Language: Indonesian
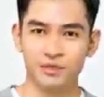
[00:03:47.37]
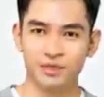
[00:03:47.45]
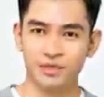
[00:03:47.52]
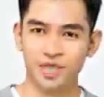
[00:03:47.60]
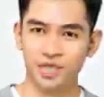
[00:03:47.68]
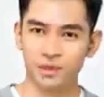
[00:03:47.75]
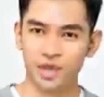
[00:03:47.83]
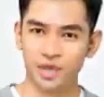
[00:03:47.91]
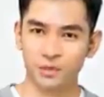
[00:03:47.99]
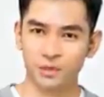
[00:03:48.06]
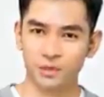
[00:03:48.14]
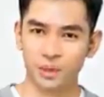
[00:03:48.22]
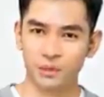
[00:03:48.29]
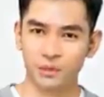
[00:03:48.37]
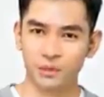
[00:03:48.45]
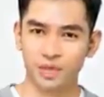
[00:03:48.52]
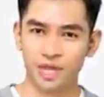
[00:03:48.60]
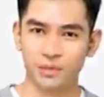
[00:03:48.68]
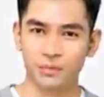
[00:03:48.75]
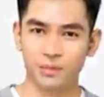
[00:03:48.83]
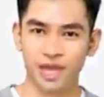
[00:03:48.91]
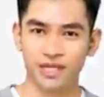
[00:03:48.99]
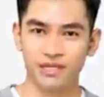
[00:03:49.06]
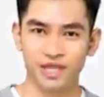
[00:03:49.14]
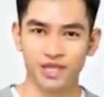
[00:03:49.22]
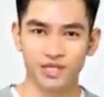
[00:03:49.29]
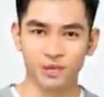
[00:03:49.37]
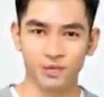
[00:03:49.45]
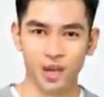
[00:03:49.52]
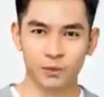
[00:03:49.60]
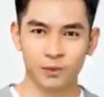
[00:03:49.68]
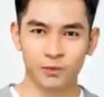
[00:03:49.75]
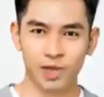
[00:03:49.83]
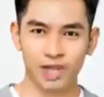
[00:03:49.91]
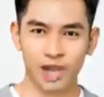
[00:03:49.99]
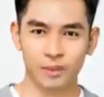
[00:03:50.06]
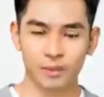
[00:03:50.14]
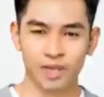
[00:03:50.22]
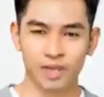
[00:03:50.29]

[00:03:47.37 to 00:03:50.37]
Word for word: Tapi di tengah pembicaraan, itu berhenti seketika.